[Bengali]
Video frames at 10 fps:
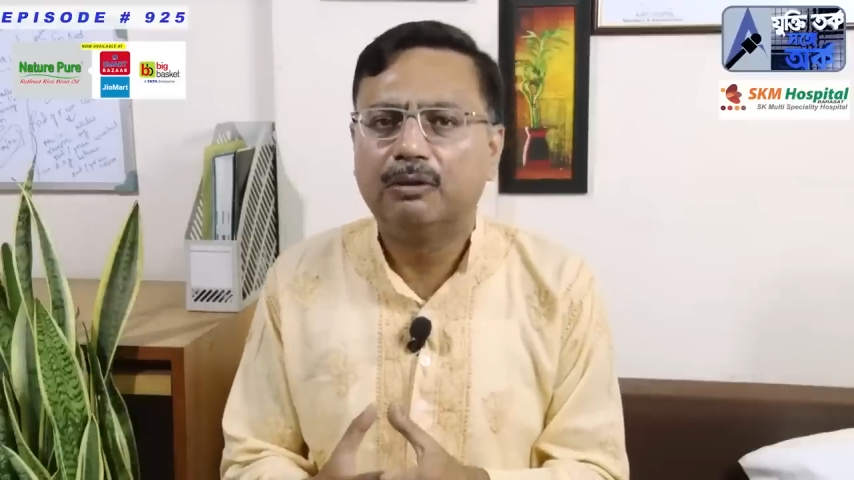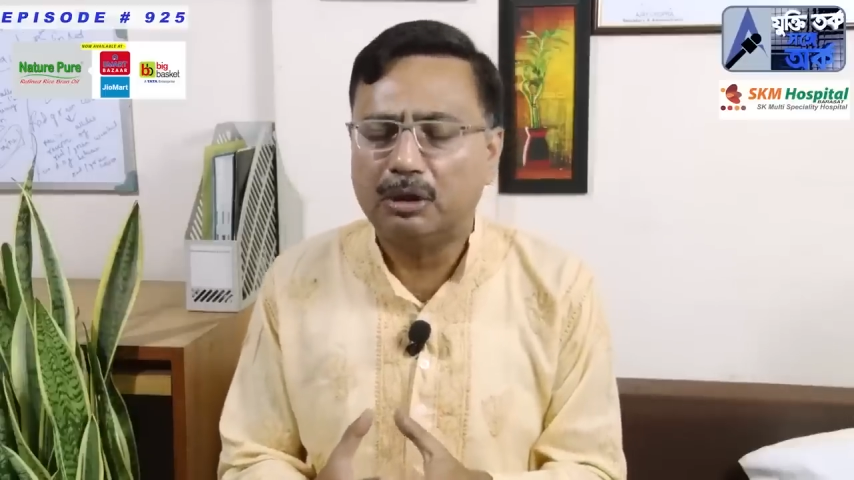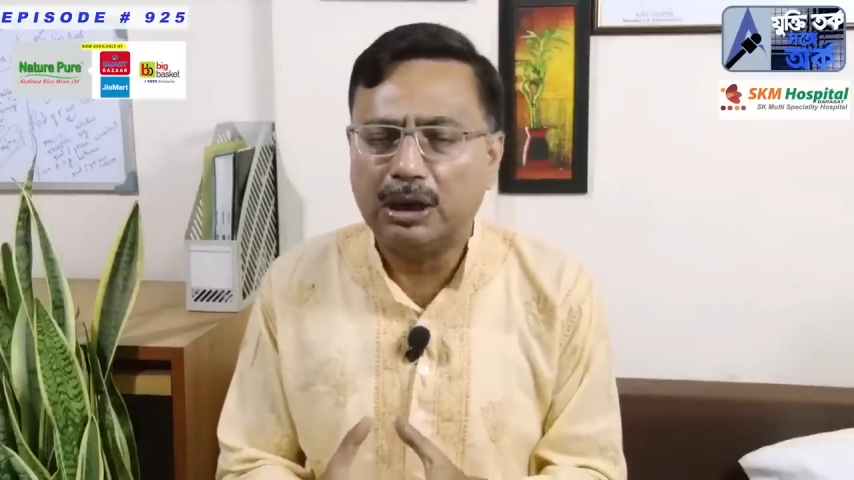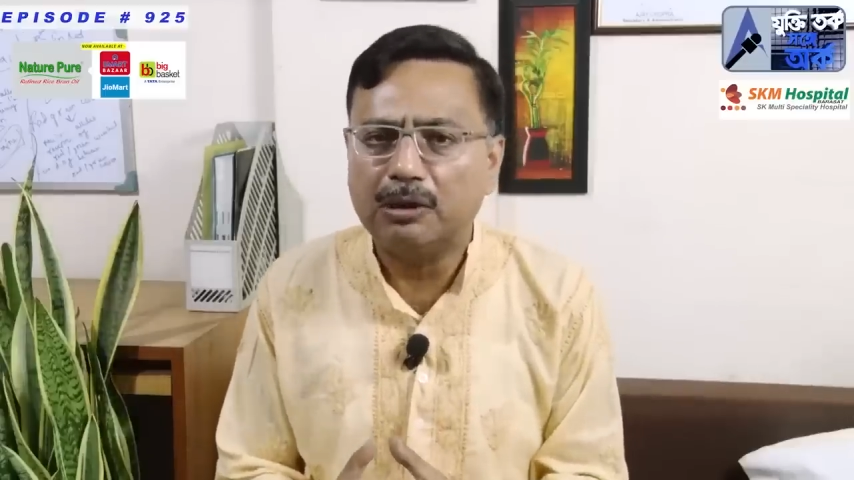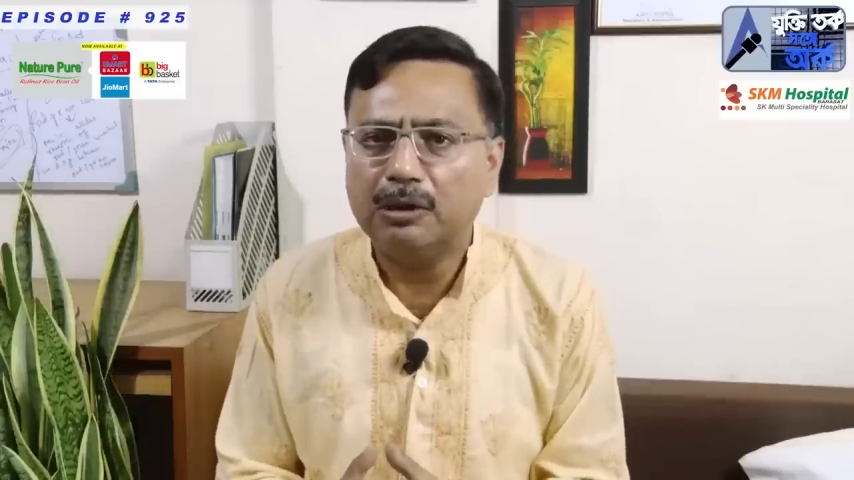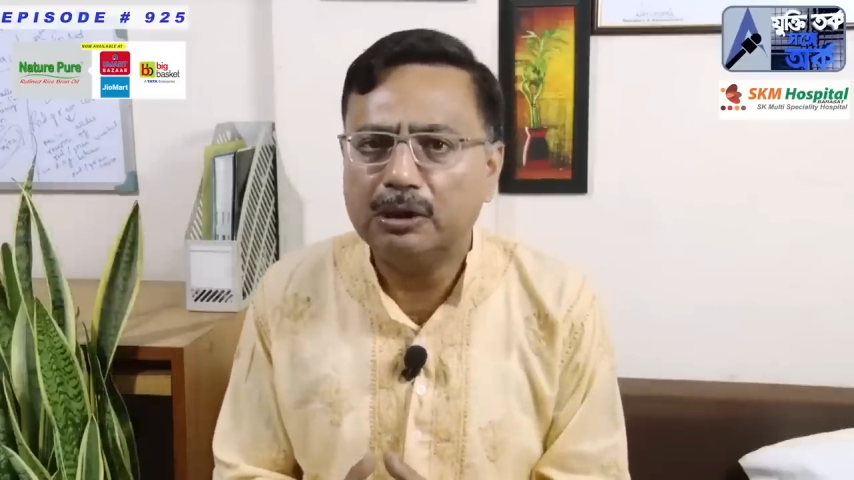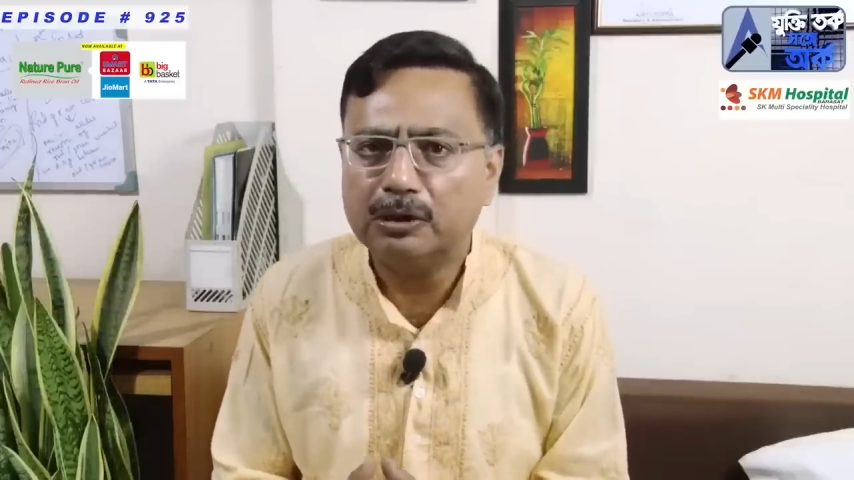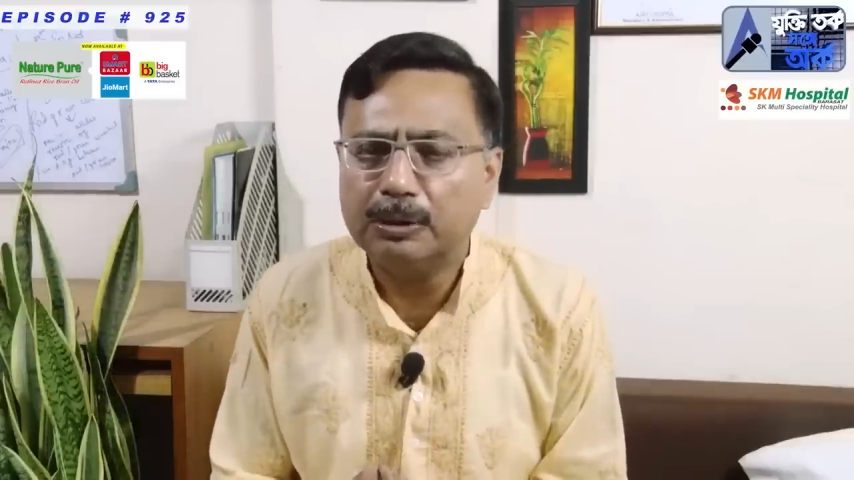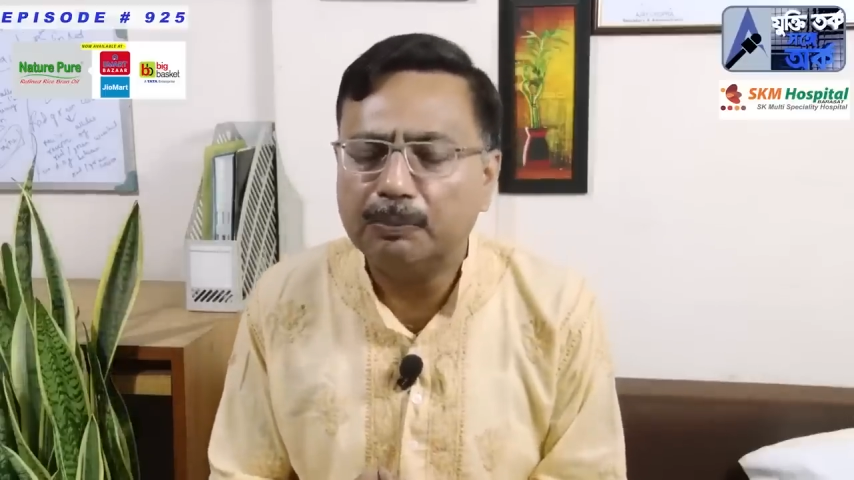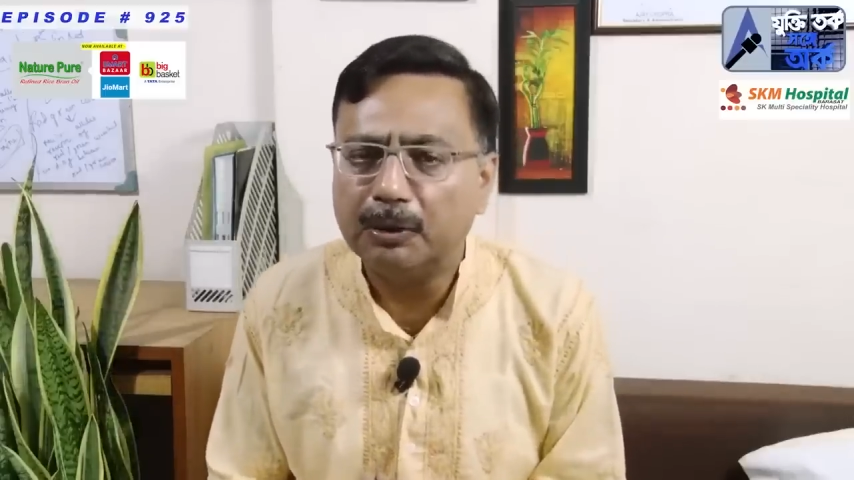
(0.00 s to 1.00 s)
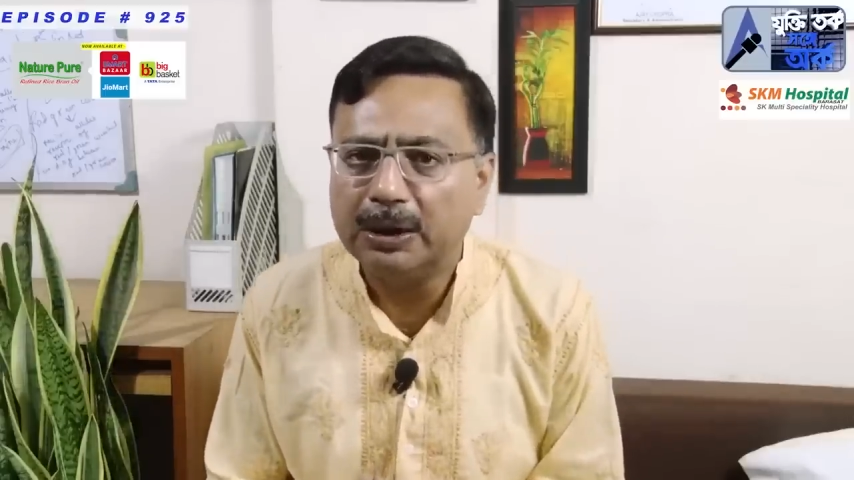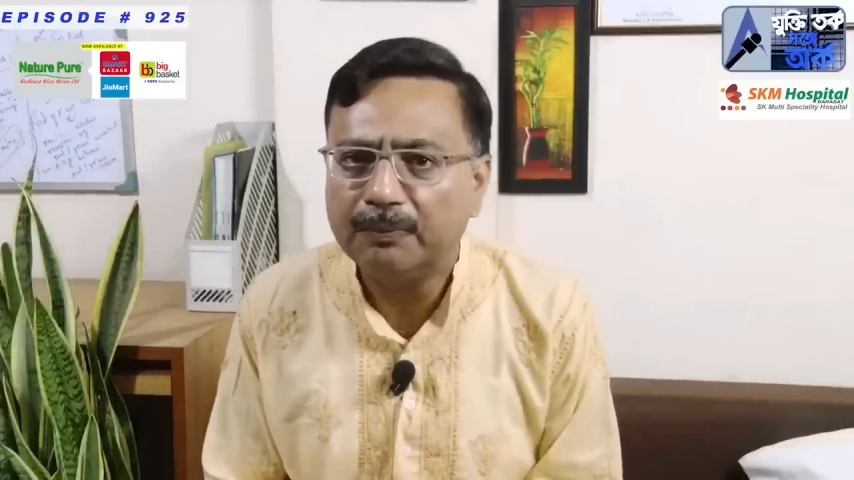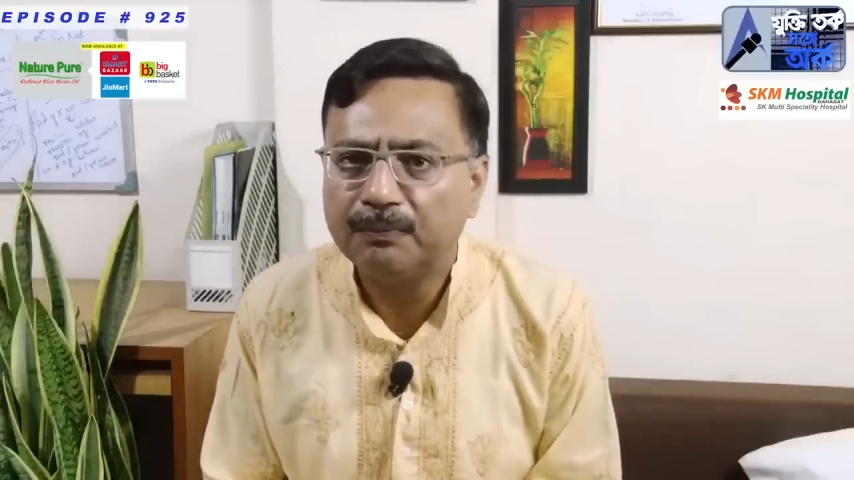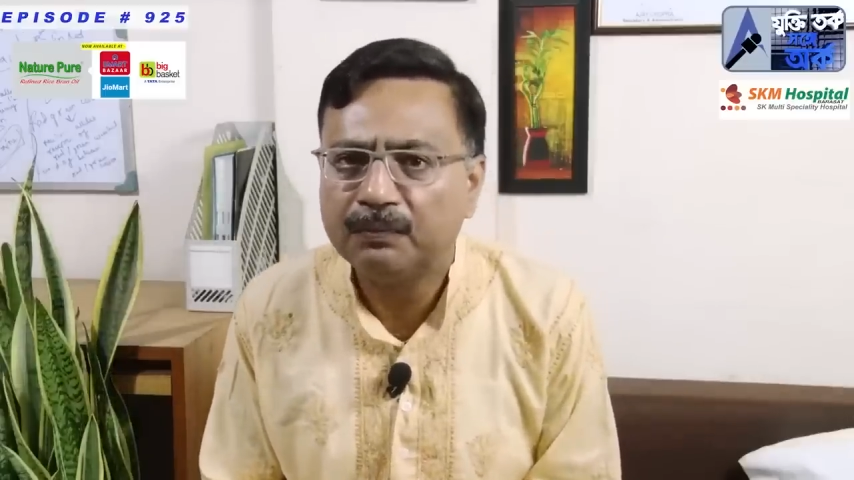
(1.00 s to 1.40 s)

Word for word: রোশানলে যদি পড়ি